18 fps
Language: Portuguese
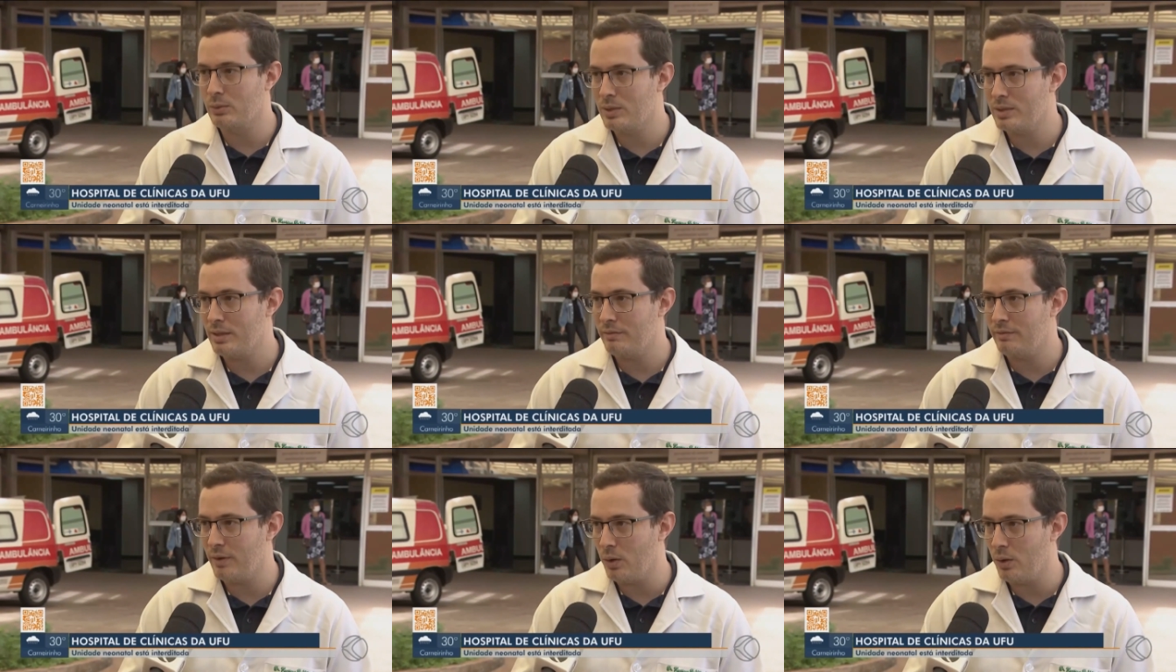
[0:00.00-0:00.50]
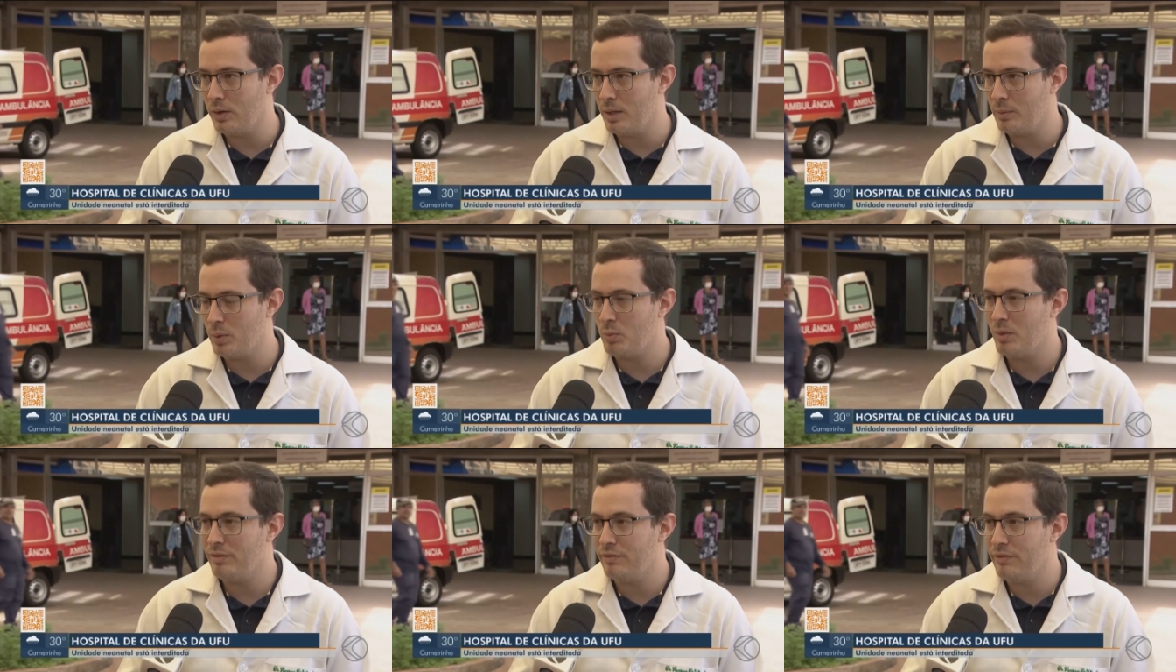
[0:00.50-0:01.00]
essa flora para
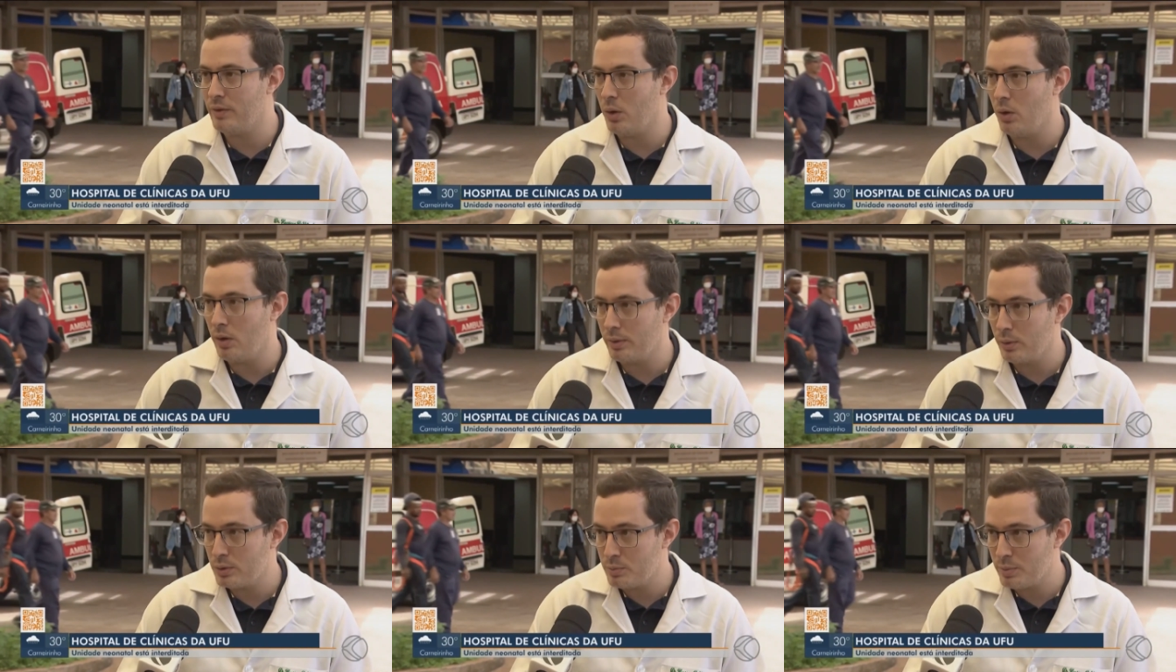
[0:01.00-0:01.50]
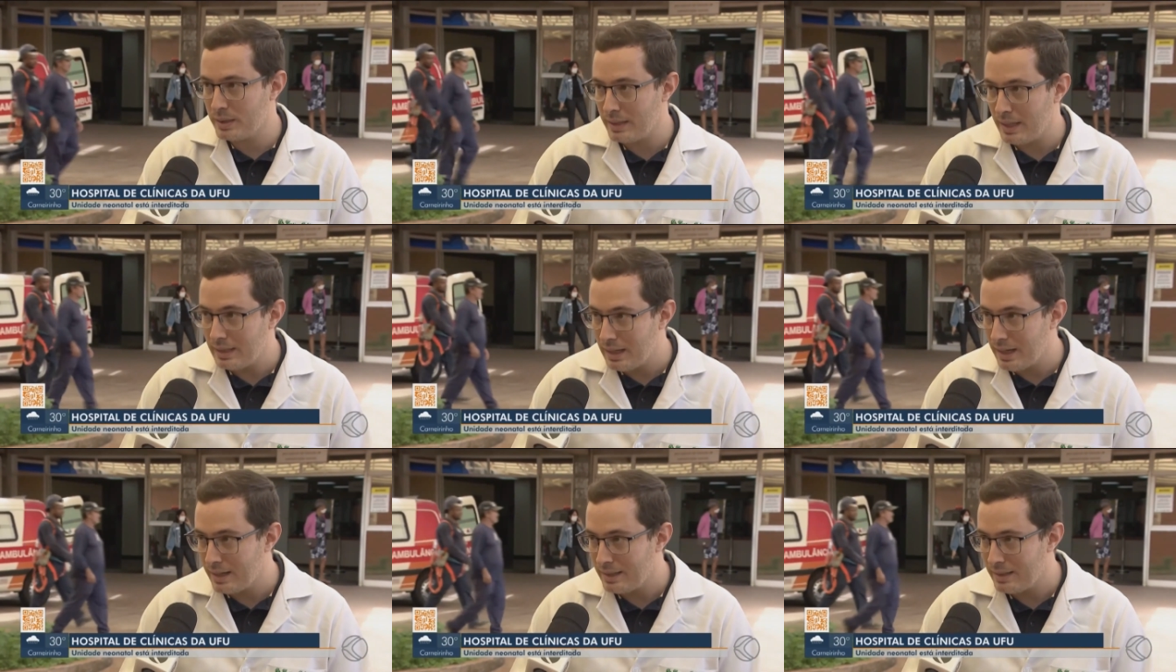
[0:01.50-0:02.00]
uma flora
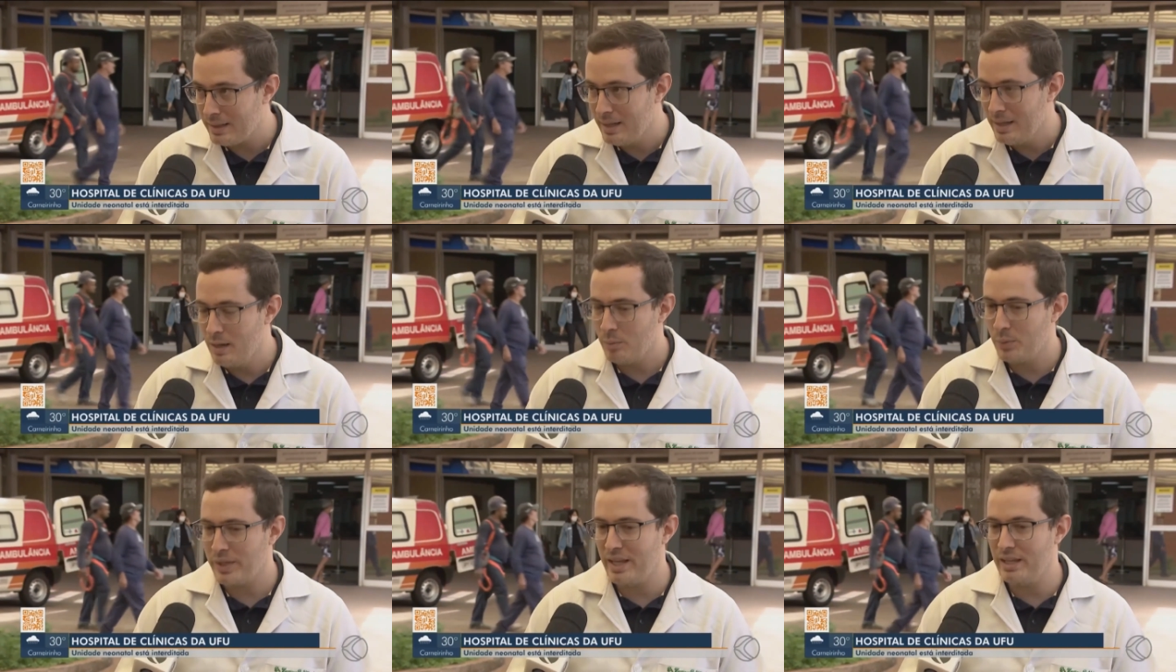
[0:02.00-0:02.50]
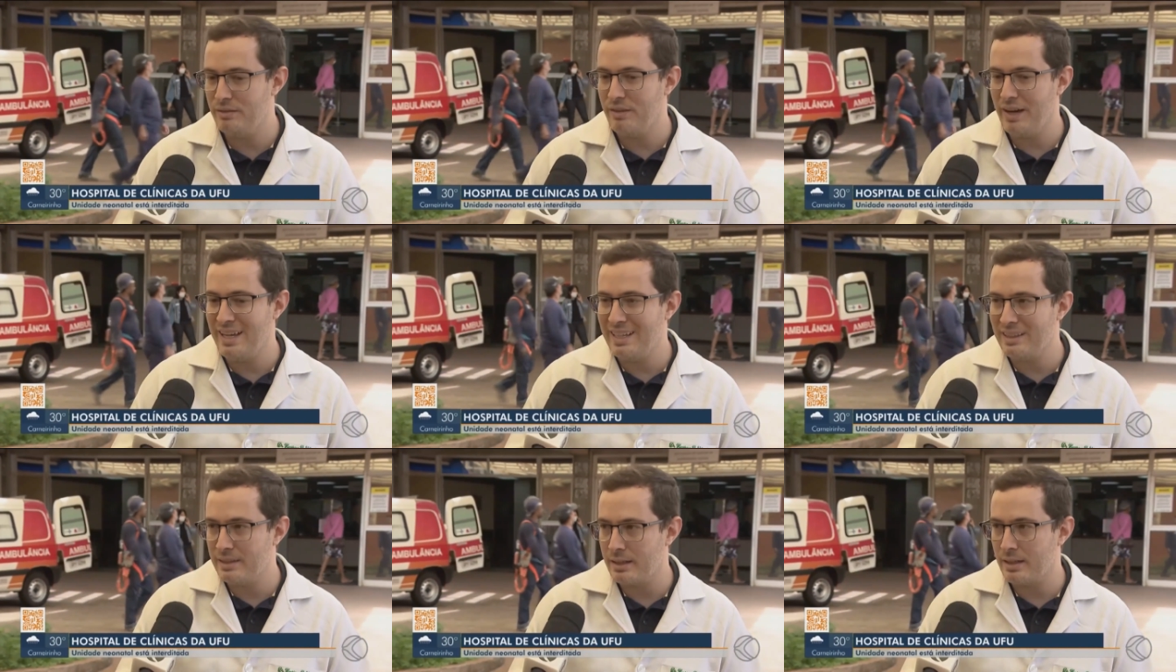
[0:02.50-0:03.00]
hospitalar, porque ele vai
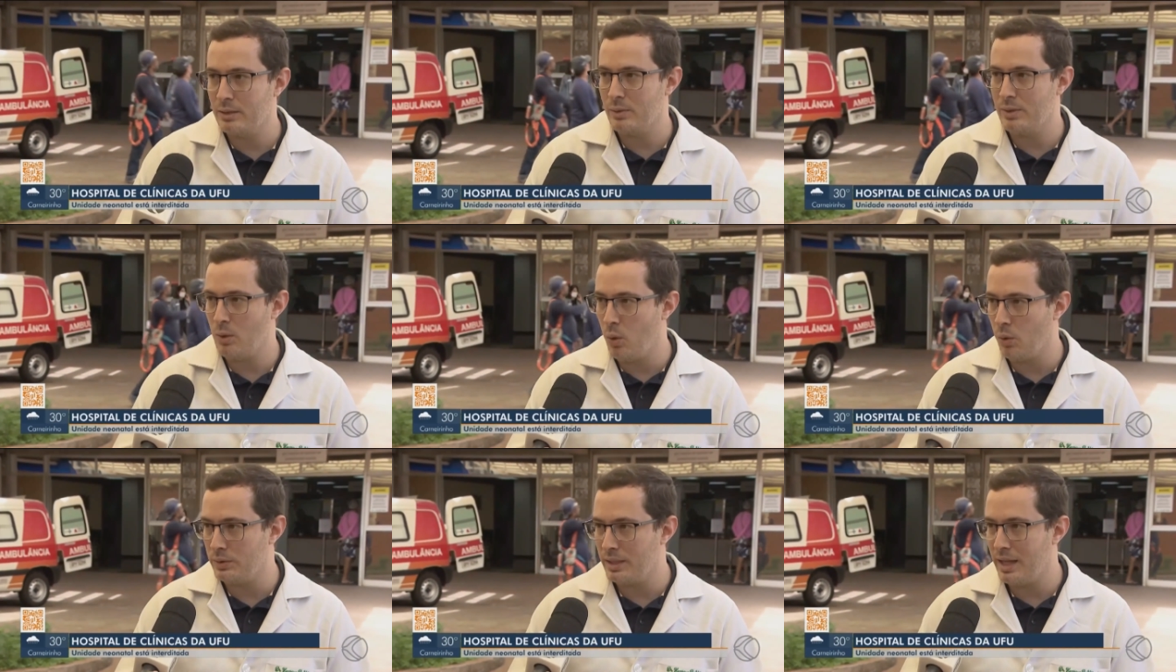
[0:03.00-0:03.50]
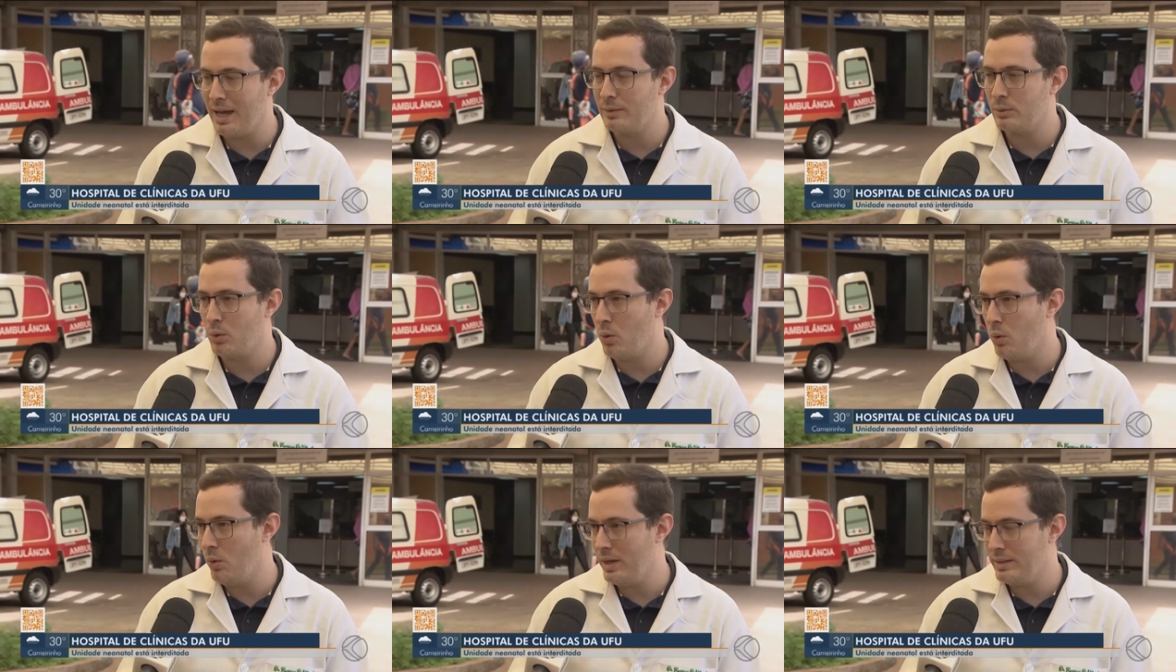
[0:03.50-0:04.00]
entrando em contato
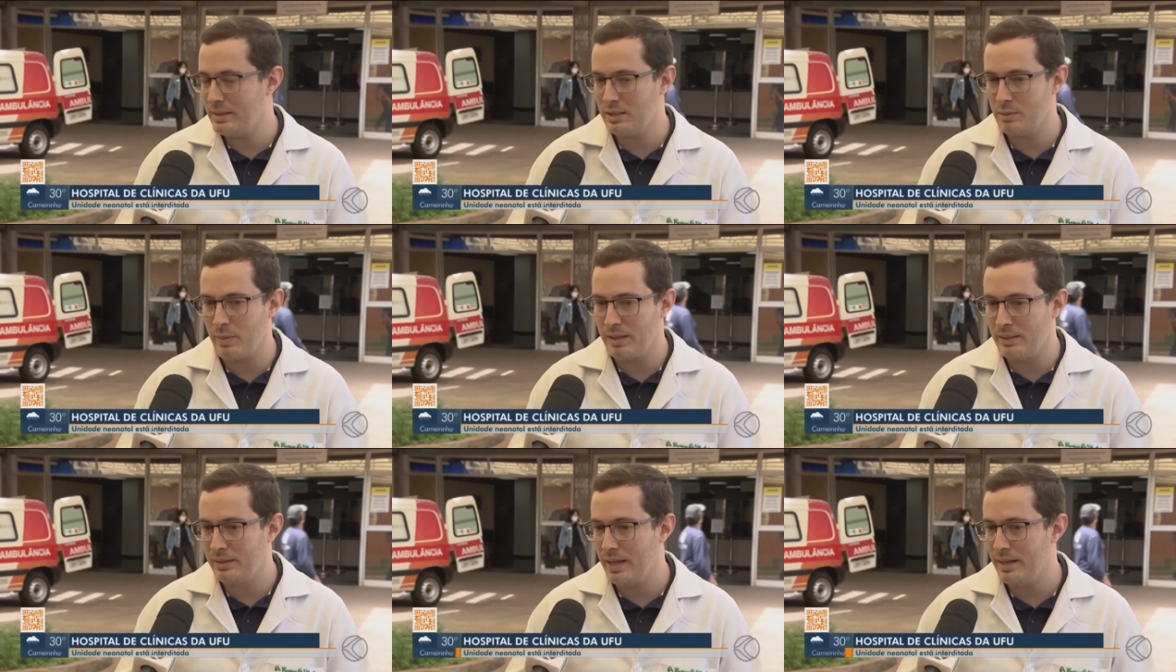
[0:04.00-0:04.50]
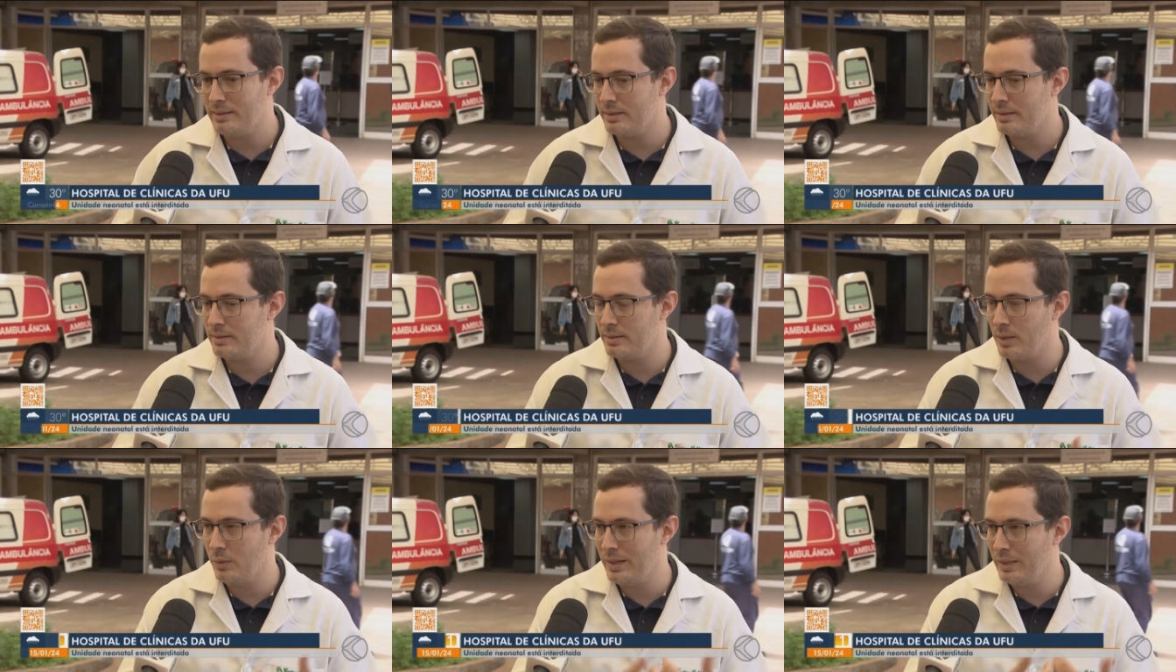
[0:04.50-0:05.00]
com essas bactérias que
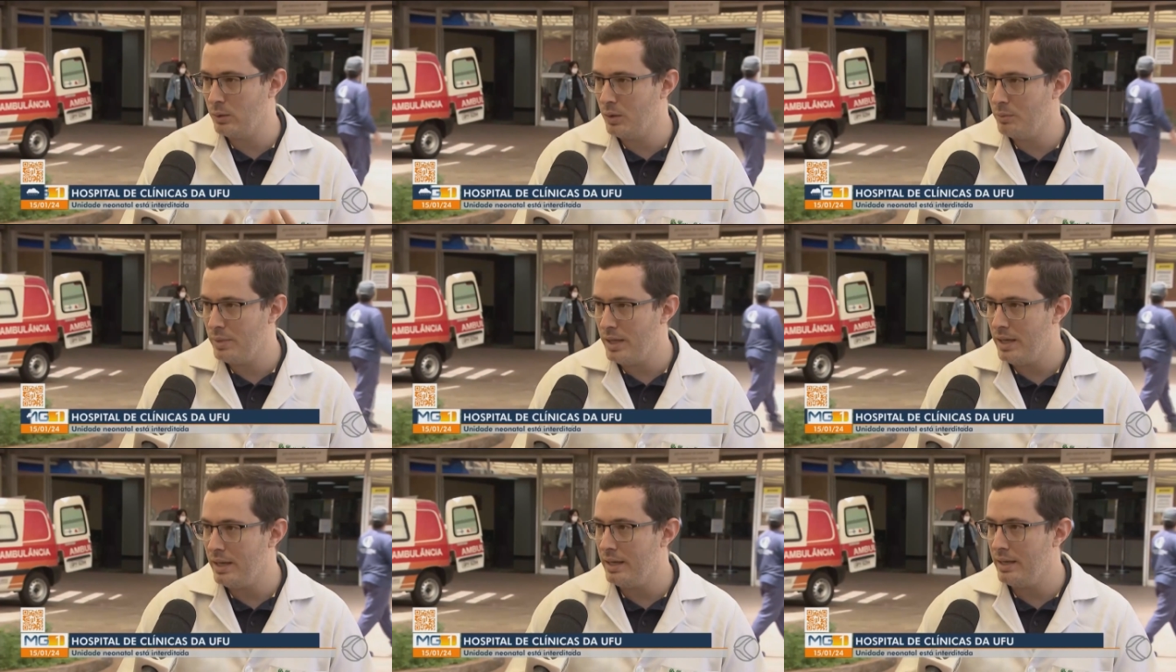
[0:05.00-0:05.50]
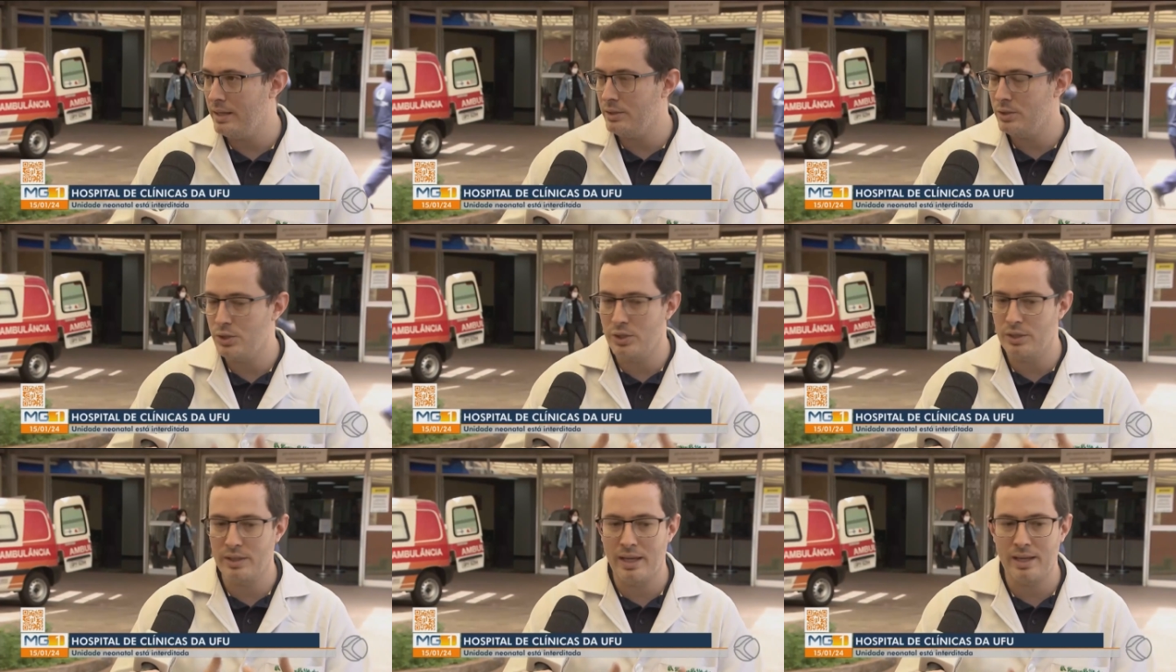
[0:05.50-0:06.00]
estão aí no
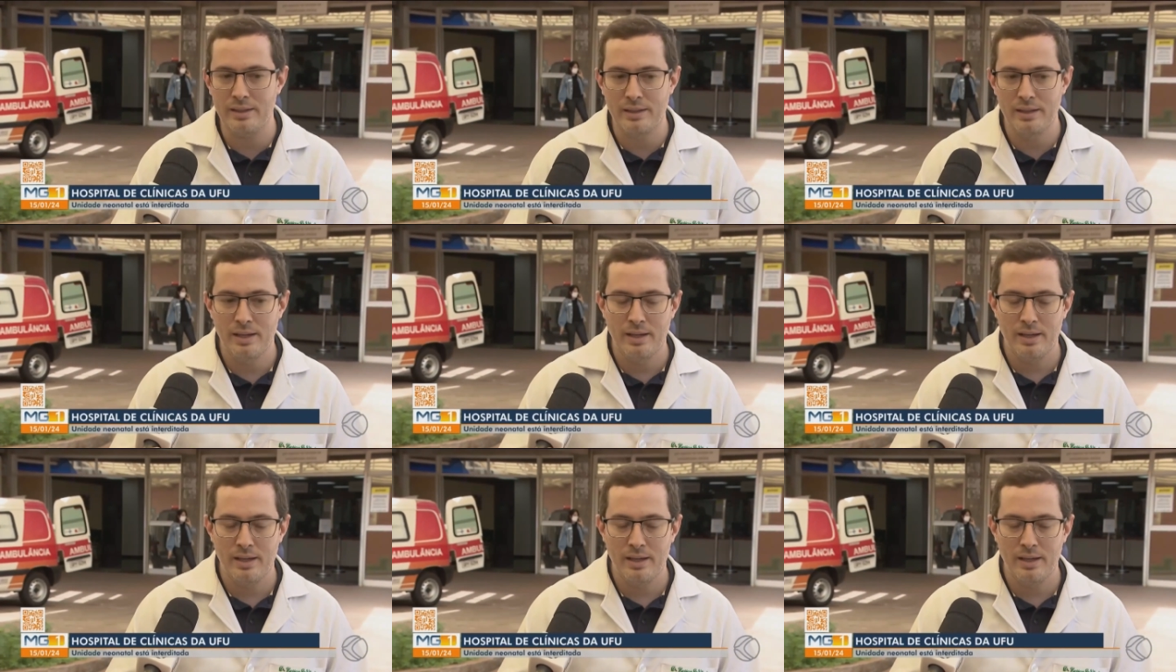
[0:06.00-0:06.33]
ambiente, né?